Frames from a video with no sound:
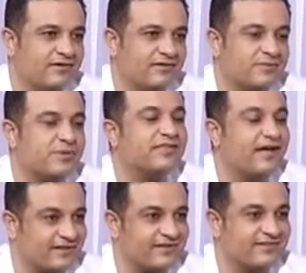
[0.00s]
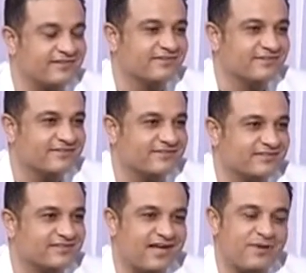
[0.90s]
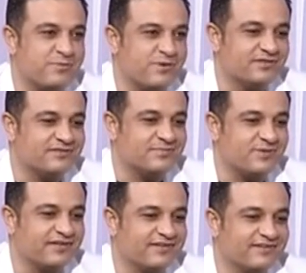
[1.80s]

تمتعنا تاني اوكي انت حابب بقى تسمعنا ايه